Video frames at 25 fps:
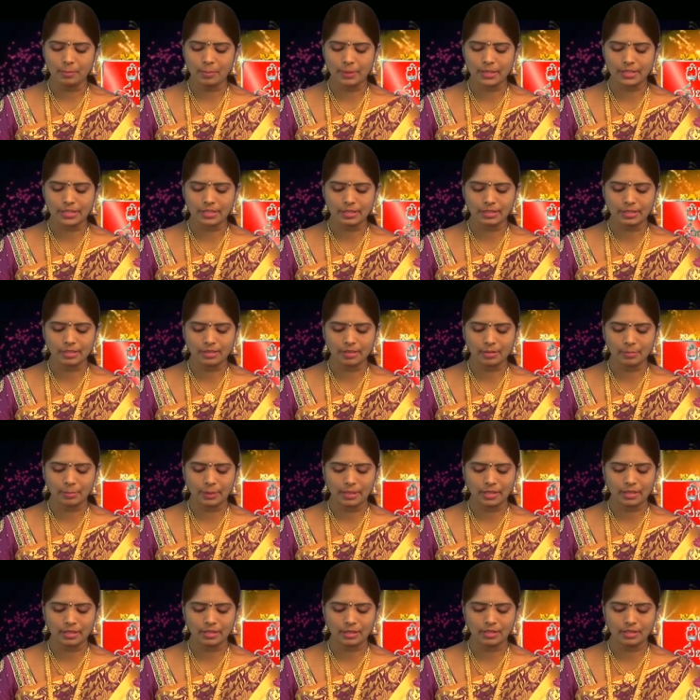
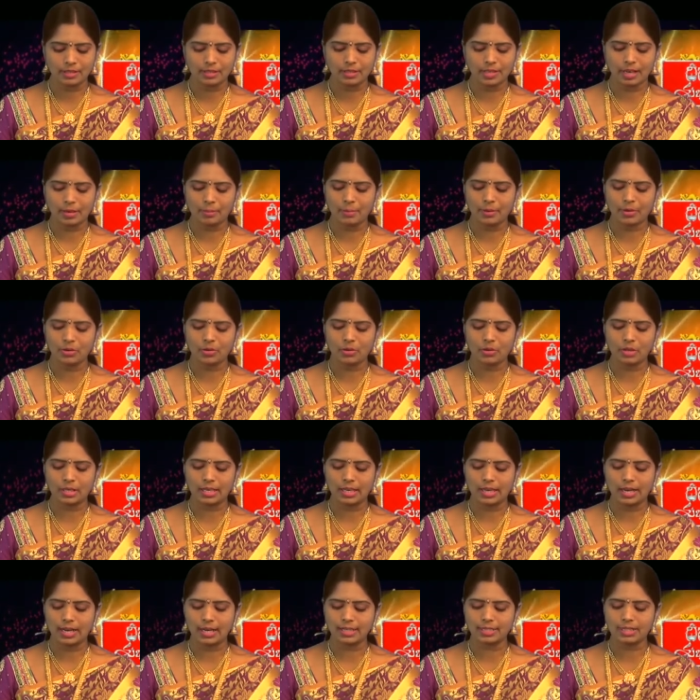పెసకరకమెట్ట గ్రామాల్లో
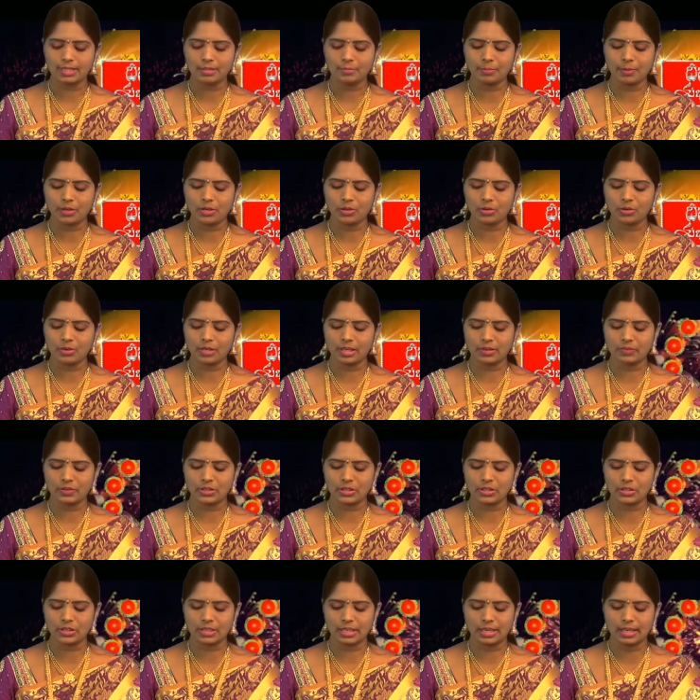గల ఆశ్రమాల్లో
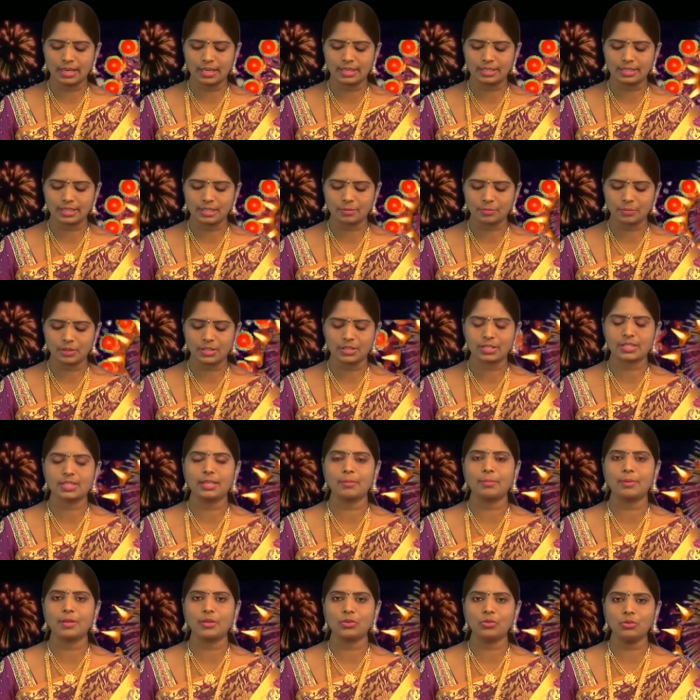నిర్వహించే ఆధ్యాత్మిక
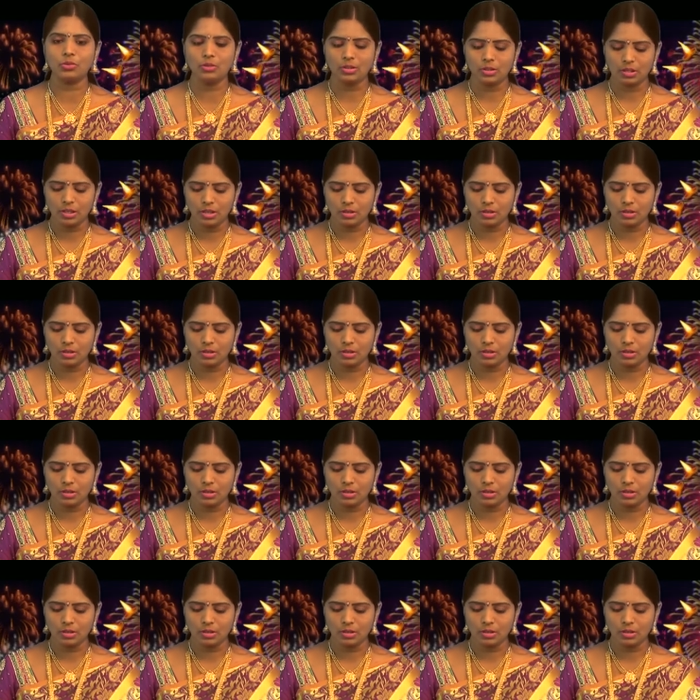సభలకు